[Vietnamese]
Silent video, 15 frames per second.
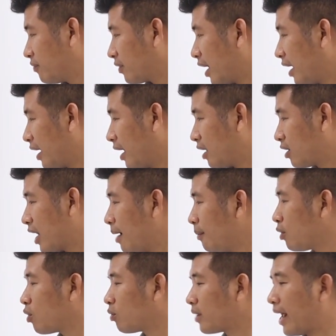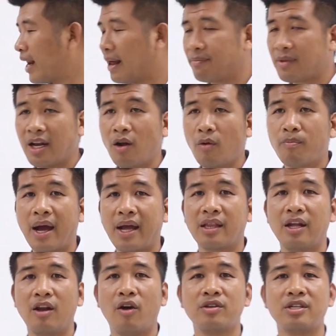thì nếu mà chúng ta làm chấn động mạnh
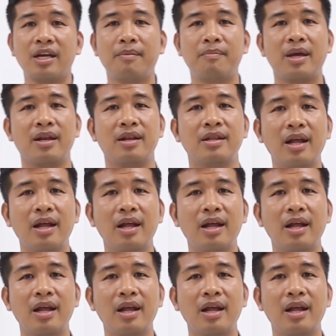thì nó sẽ bị